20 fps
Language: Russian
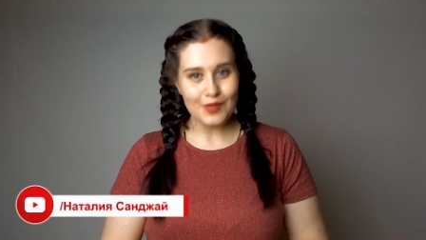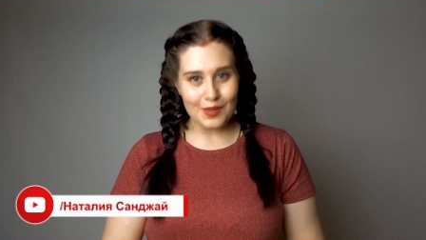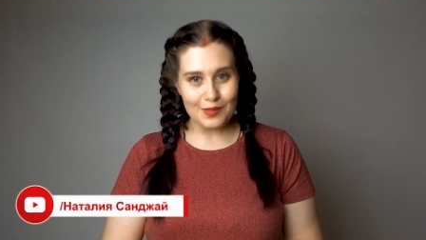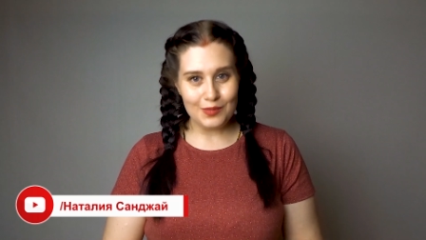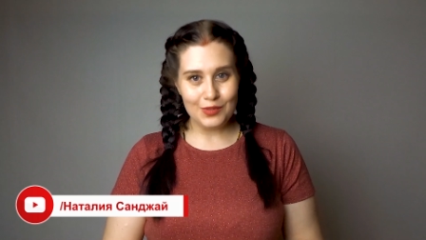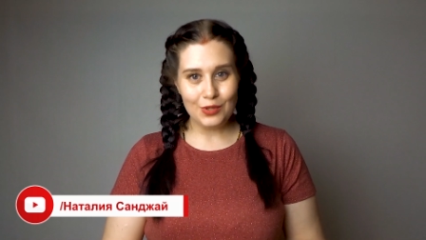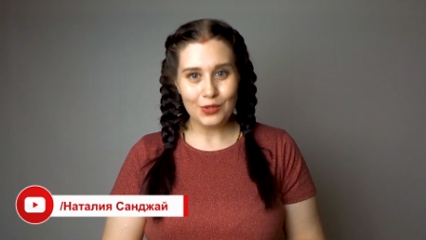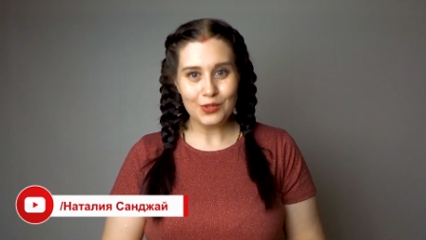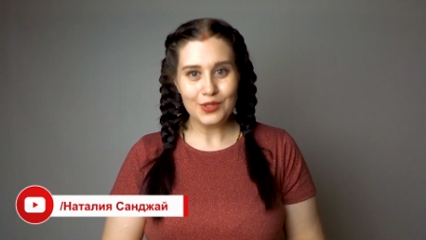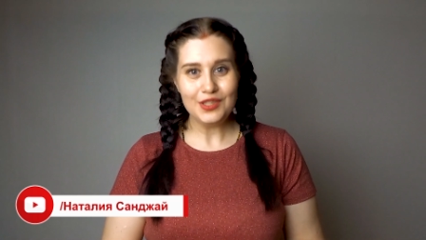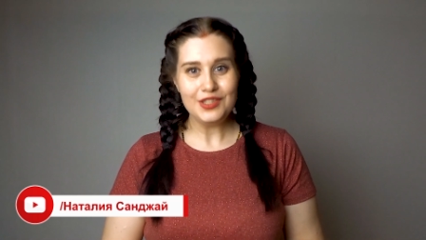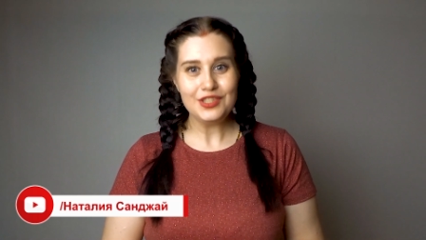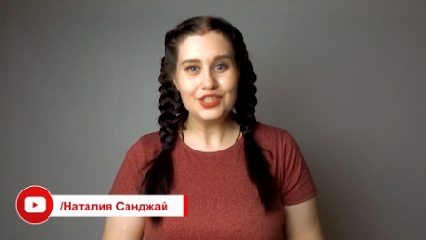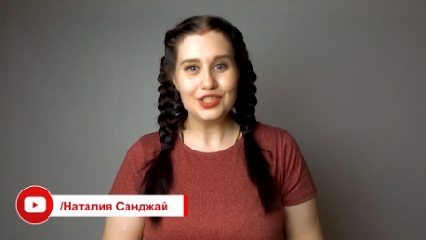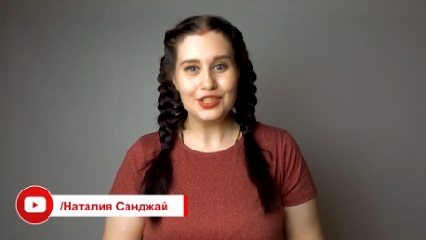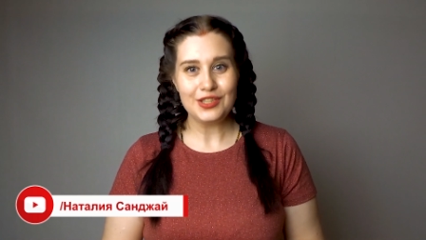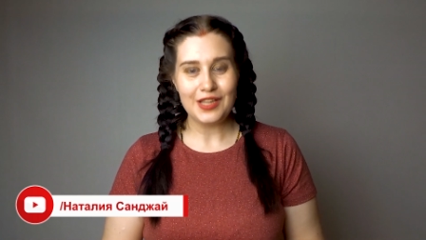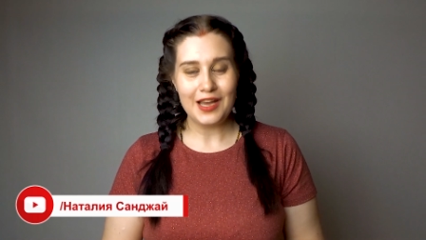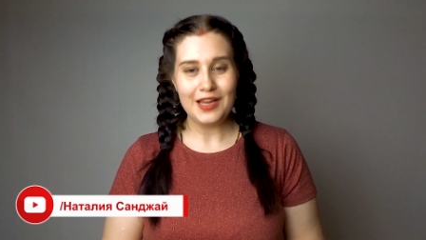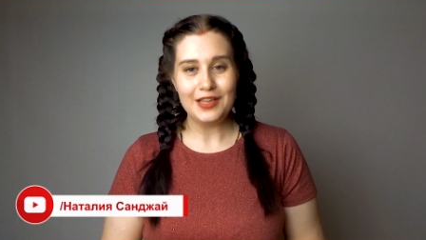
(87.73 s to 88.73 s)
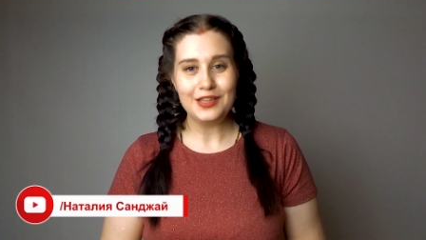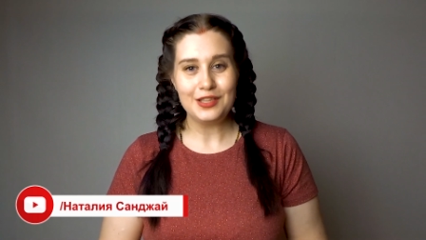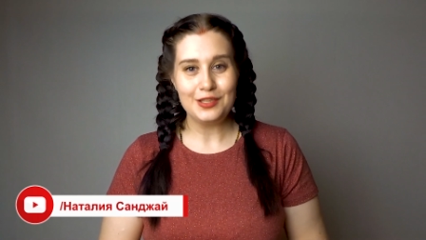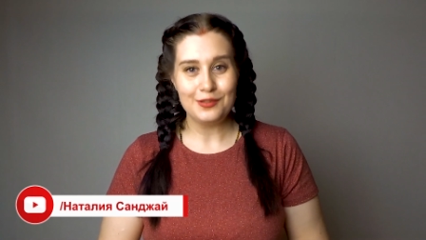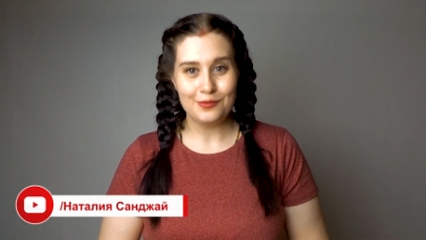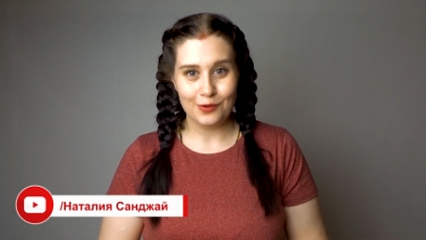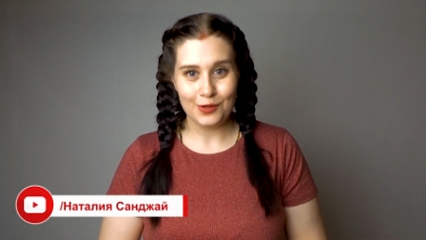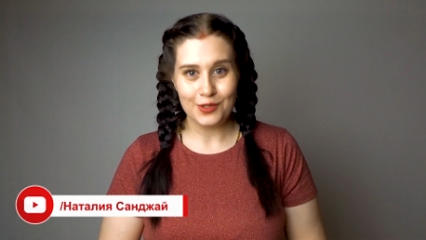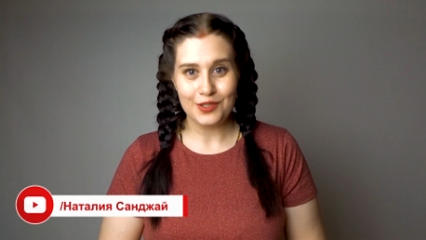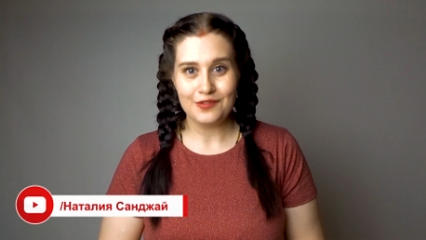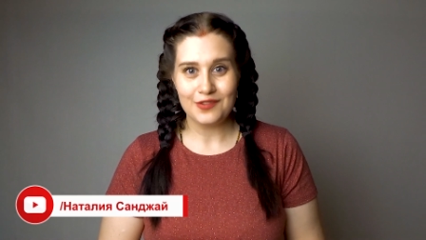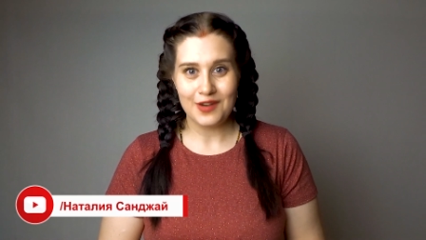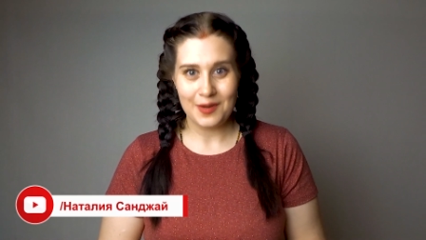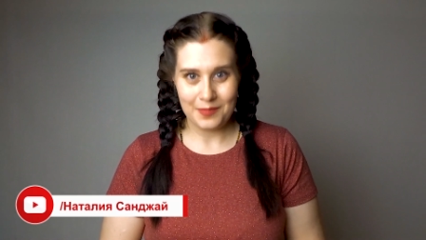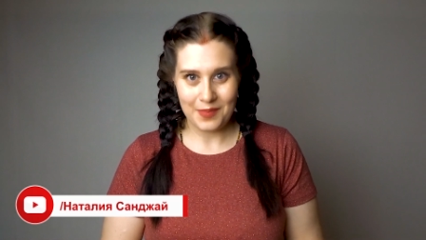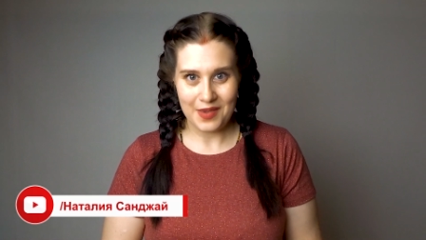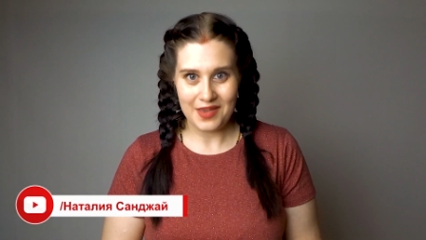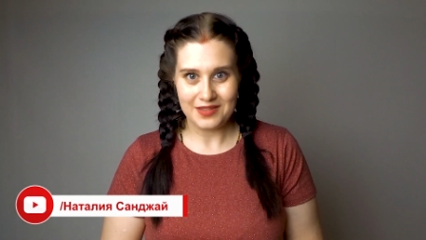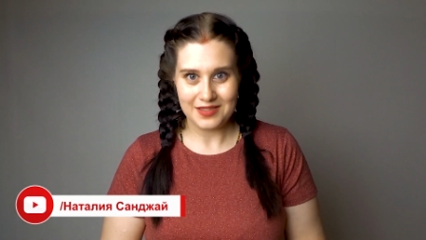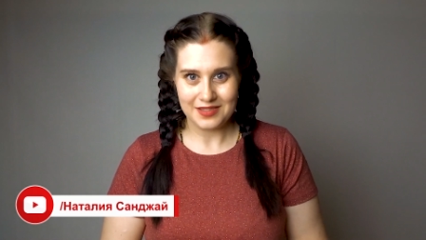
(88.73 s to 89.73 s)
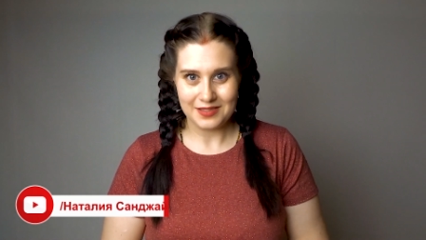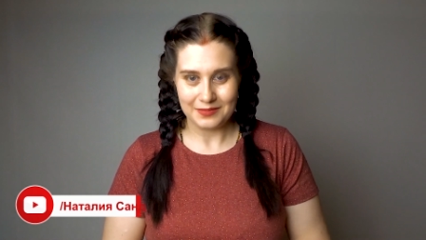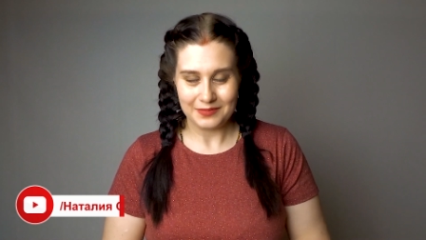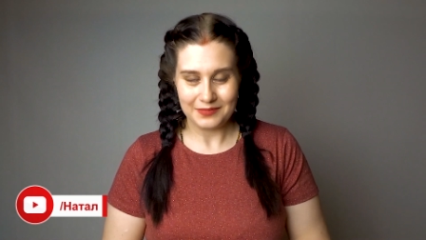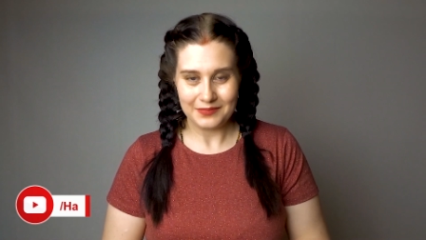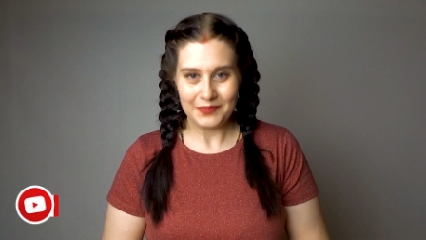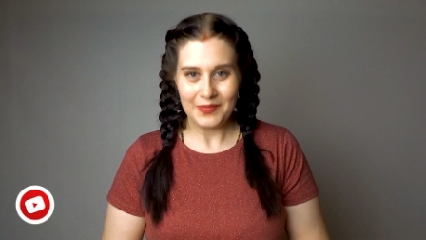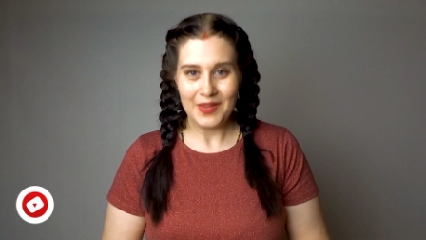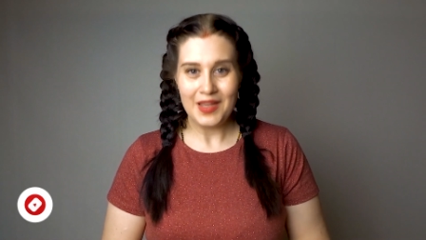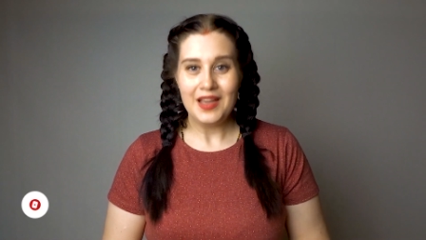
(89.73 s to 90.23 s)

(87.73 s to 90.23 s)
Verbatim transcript: многие считают его европейцем.